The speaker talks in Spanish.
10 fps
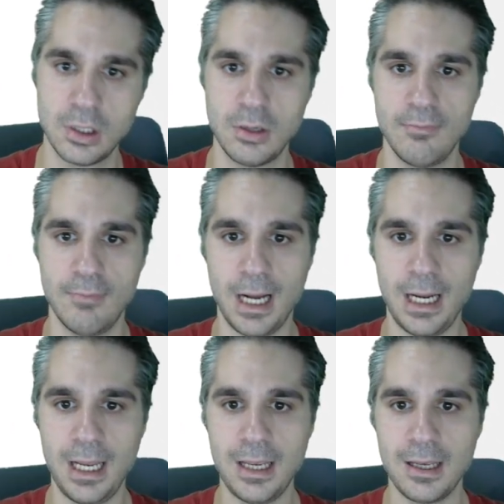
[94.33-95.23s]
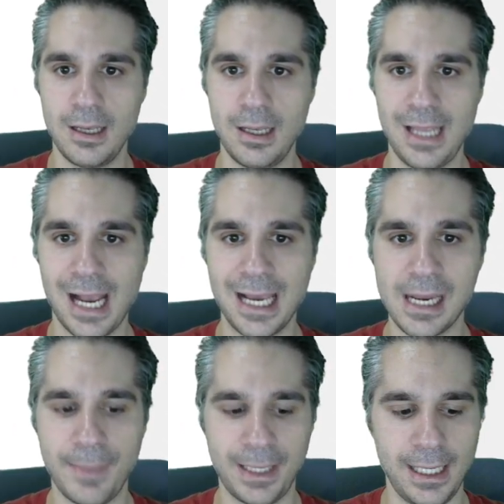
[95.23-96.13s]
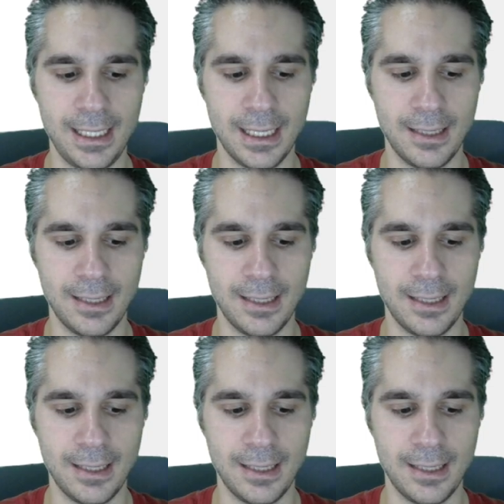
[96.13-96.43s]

Vale, y aquí repetirla